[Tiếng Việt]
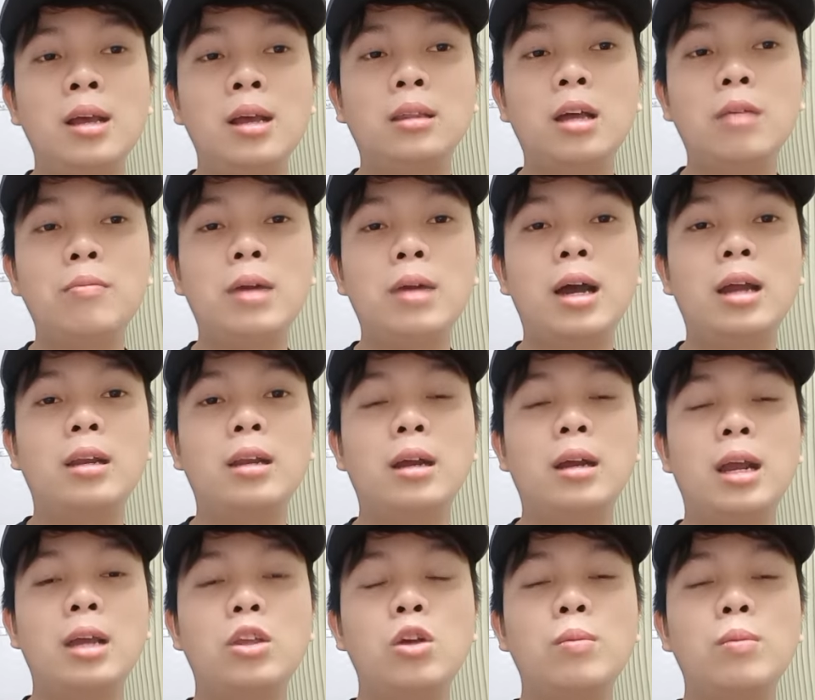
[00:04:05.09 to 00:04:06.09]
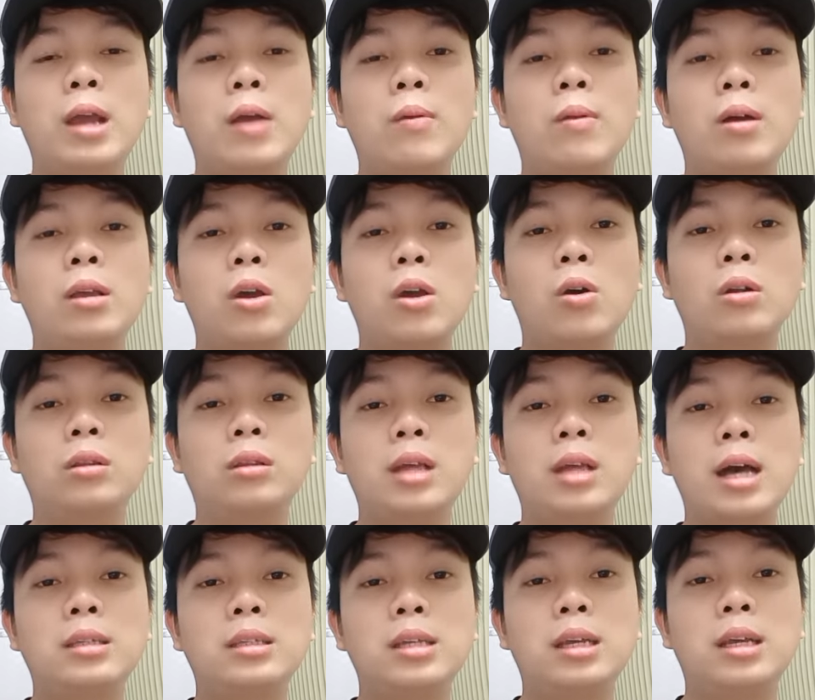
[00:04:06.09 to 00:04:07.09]
Tóm lại trận này chốt kèo là chọn
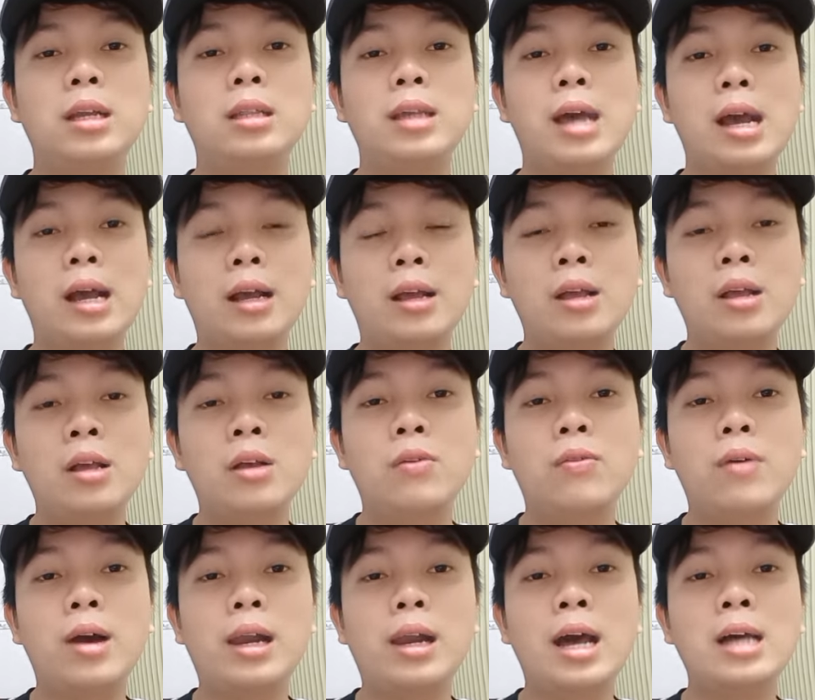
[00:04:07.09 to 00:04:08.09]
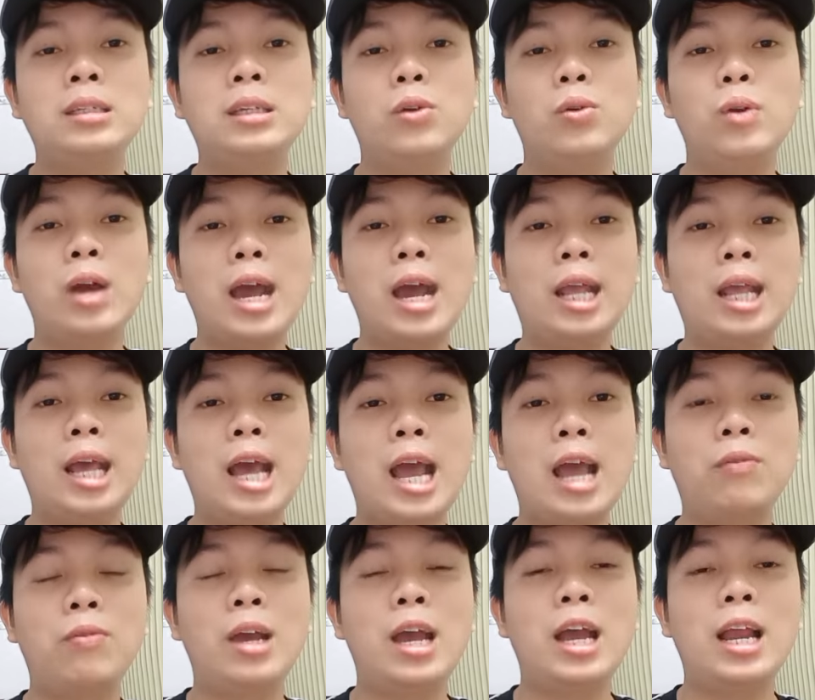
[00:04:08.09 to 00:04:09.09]
Tajikistan và đá xỉu hai
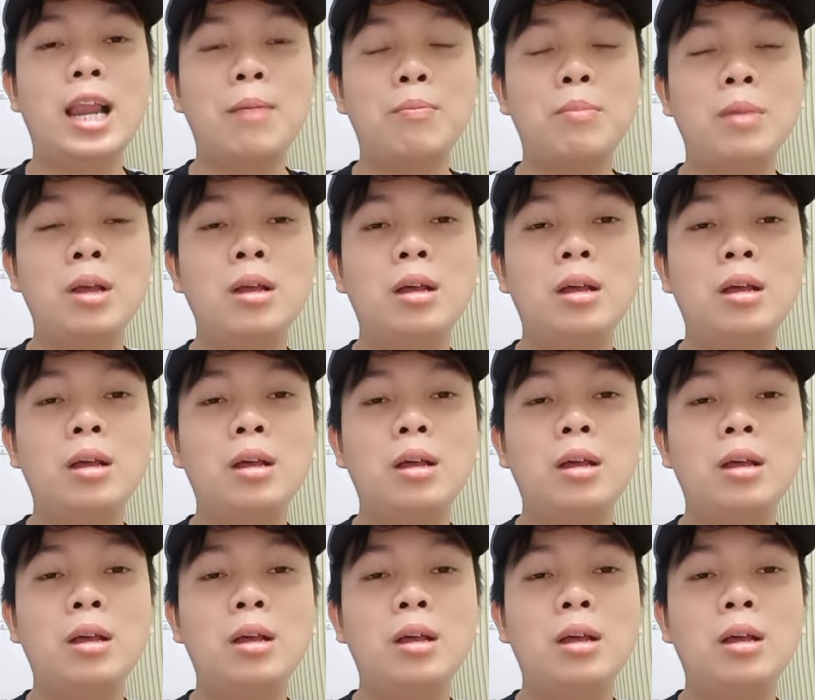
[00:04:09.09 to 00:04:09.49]
hai phẩy hai lăm.